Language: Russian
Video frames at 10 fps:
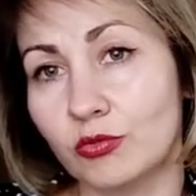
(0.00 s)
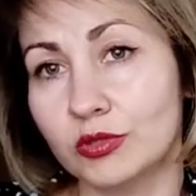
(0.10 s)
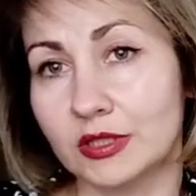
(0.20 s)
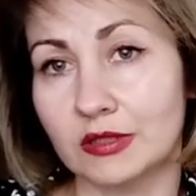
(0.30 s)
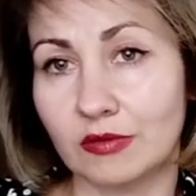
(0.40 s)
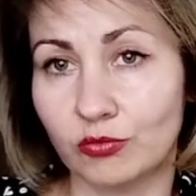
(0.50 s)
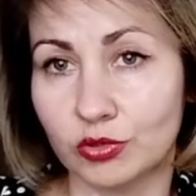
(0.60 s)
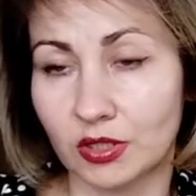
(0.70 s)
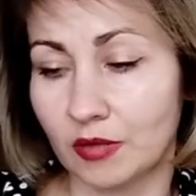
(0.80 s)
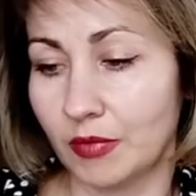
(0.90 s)
вот этого
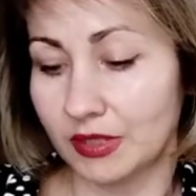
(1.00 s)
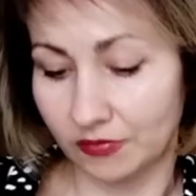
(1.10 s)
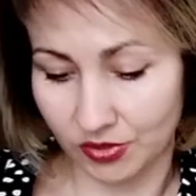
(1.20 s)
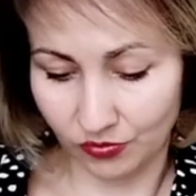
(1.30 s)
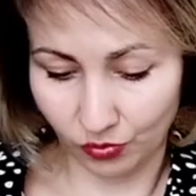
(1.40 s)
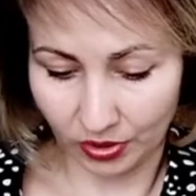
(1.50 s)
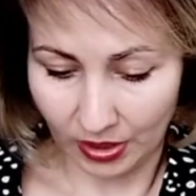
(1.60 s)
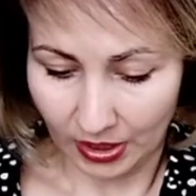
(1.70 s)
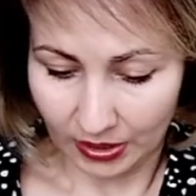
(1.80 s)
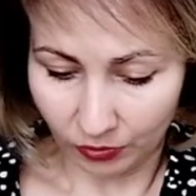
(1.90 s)
вот аромата всего.
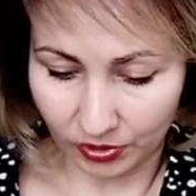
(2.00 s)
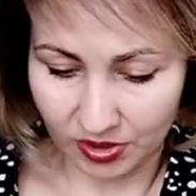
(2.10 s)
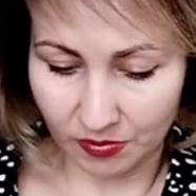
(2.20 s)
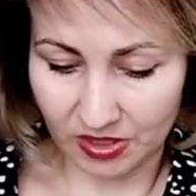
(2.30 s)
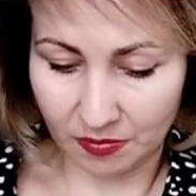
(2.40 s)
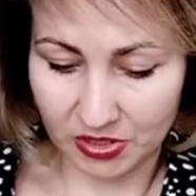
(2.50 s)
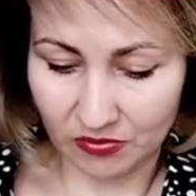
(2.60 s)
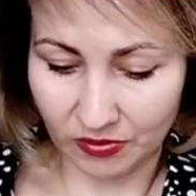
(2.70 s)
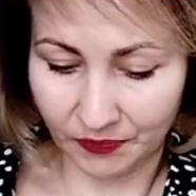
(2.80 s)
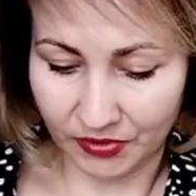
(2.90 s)
Вот я тебе
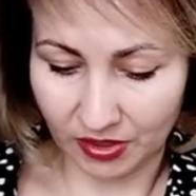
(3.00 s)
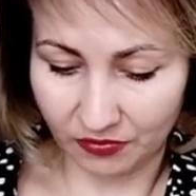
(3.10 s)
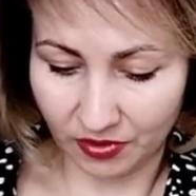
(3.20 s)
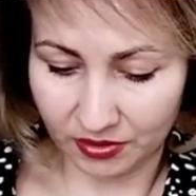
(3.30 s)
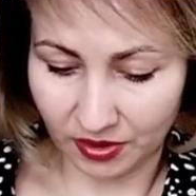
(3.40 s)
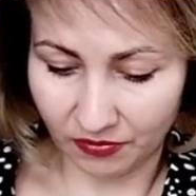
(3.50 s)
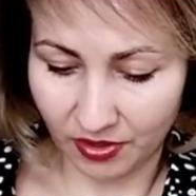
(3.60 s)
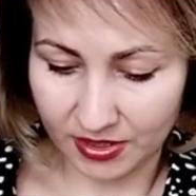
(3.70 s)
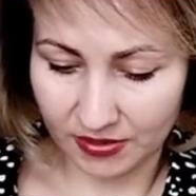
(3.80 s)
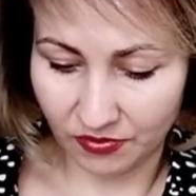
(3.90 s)
записывала трава,
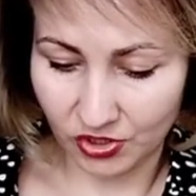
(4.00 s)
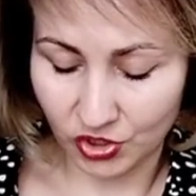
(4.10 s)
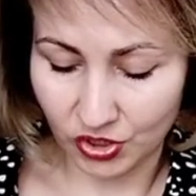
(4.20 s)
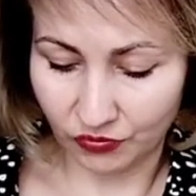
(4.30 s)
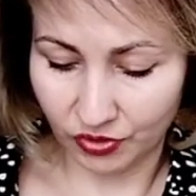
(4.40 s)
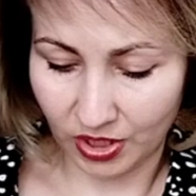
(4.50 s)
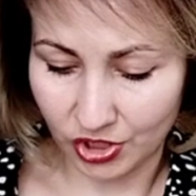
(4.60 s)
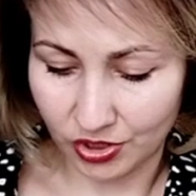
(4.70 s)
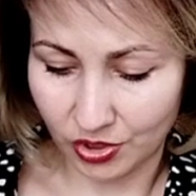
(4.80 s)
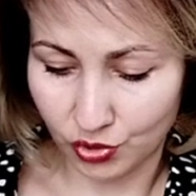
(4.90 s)
трава свежая,
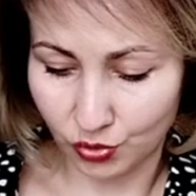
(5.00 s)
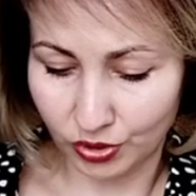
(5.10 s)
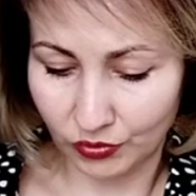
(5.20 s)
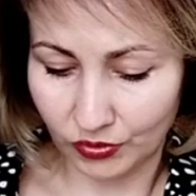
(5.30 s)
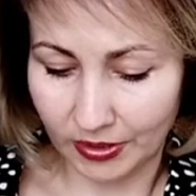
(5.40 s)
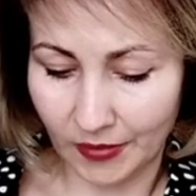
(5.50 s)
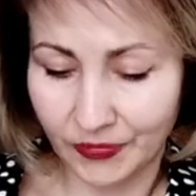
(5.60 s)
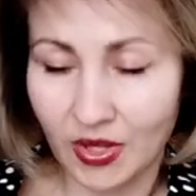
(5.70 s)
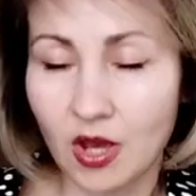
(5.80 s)
влажная, озоновая, да,